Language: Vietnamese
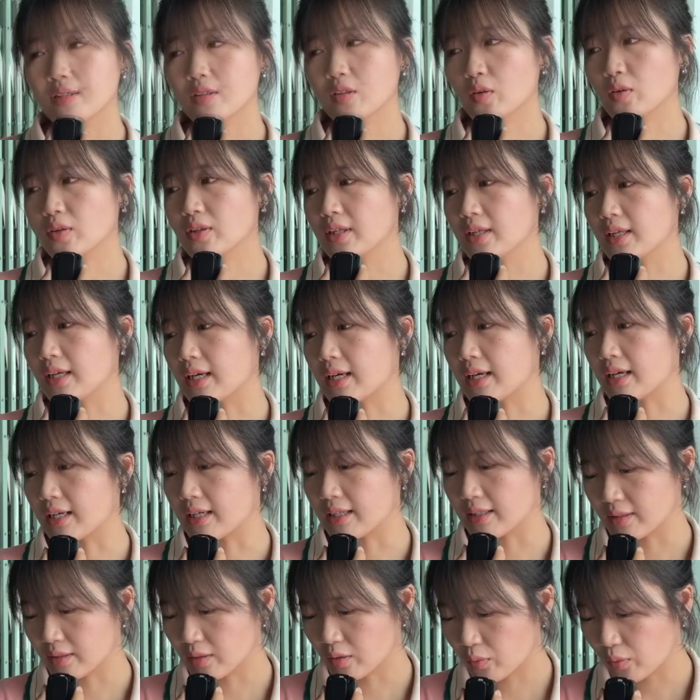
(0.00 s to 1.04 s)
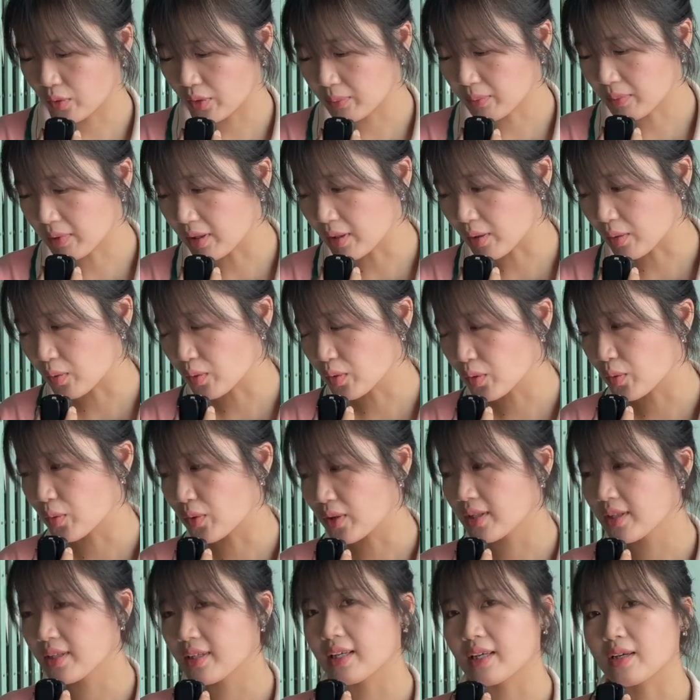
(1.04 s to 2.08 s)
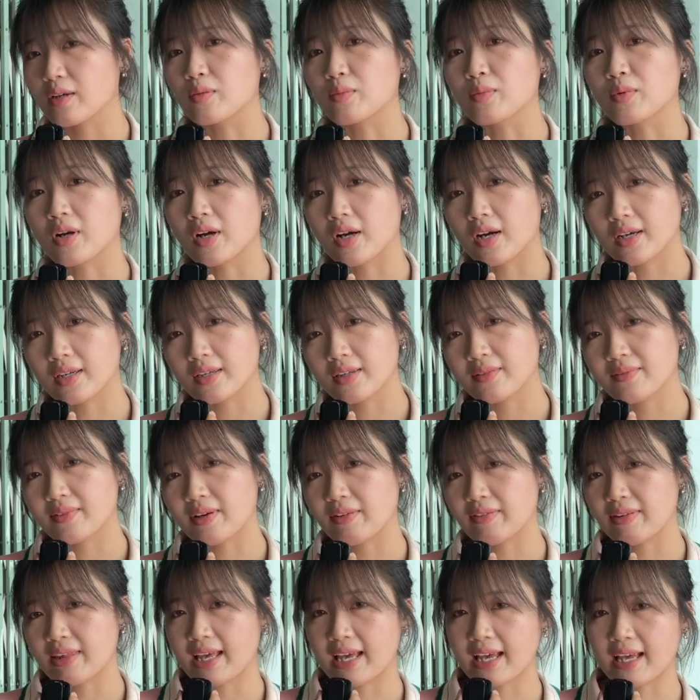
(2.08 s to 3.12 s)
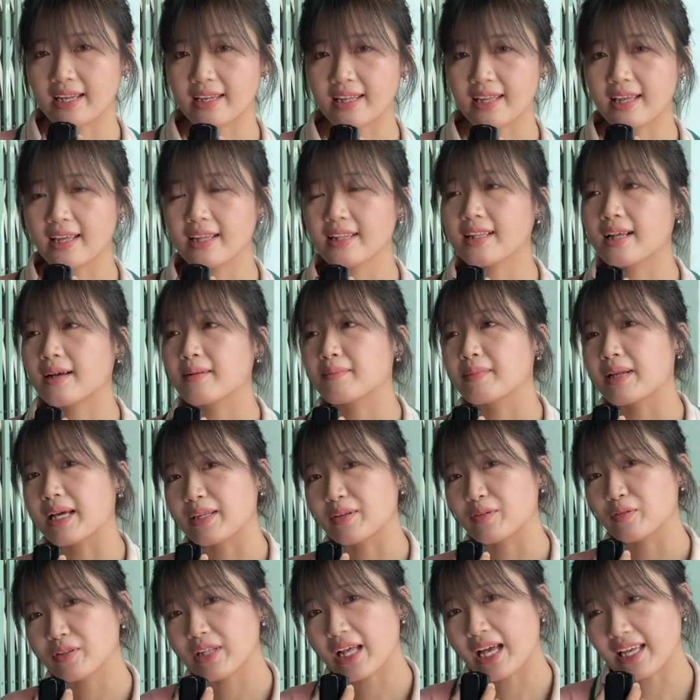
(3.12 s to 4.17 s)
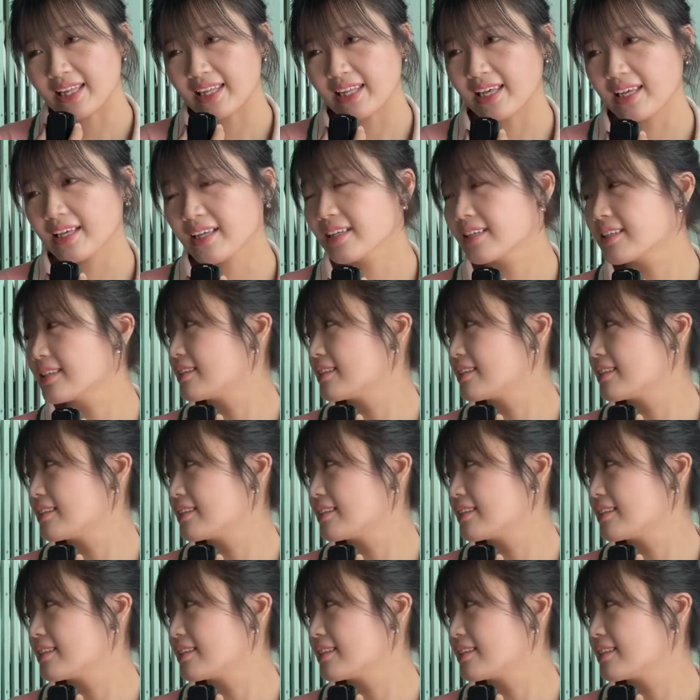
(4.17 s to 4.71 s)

Thôi thì à, Thu Uyên mời cô chú anh chị cùng con vào nhà để thăm lại chú Tài nhé.